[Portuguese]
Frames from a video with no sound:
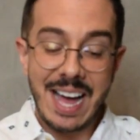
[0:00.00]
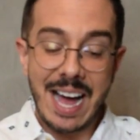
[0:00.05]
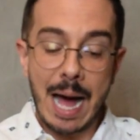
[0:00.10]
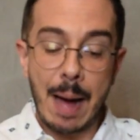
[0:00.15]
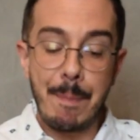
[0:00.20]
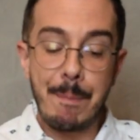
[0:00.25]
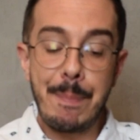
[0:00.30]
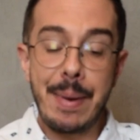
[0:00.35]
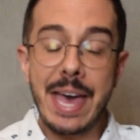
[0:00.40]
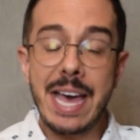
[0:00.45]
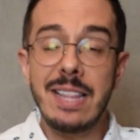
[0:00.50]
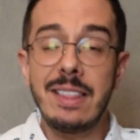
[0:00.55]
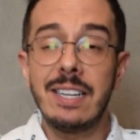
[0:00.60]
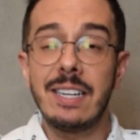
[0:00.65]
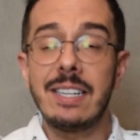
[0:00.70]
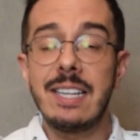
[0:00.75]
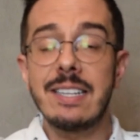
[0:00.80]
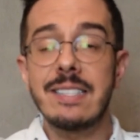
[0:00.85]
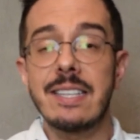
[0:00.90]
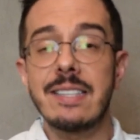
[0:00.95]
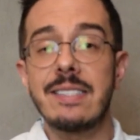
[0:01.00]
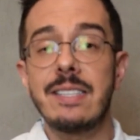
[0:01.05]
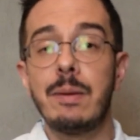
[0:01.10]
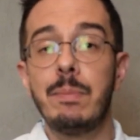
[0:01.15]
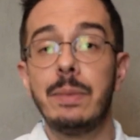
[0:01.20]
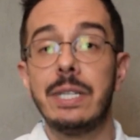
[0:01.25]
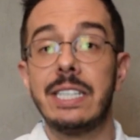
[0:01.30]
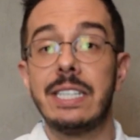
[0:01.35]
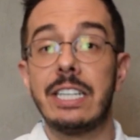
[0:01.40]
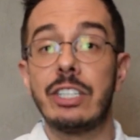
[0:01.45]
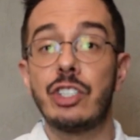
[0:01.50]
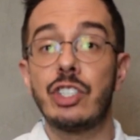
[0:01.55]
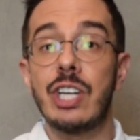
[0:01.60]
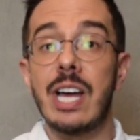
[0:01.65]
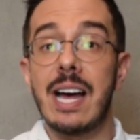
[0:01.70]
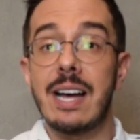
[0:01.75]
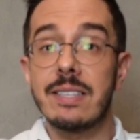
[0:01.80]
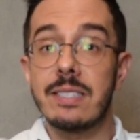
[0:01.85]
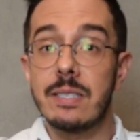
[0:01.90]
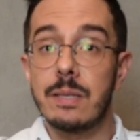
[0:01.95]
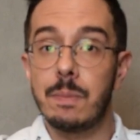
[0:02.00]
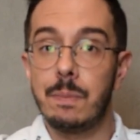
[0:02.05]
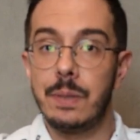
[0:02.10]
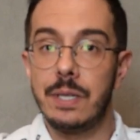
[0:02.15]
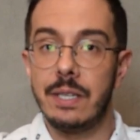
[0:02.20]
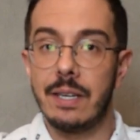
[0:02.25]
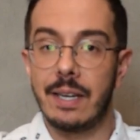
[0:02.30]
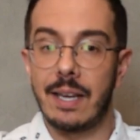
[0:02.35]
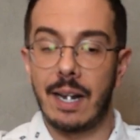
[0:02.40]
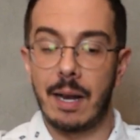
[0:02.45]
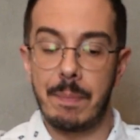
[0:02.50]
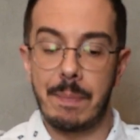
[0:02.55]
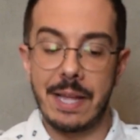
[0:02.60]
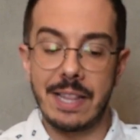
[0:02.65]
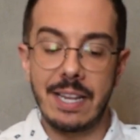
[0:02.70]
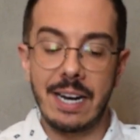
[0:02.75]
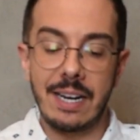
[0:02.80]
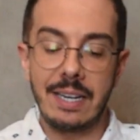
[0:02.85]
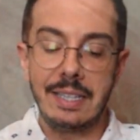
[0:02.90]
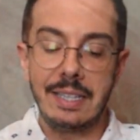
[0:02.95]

A pedra dessa semana, jaspe, aquela pedra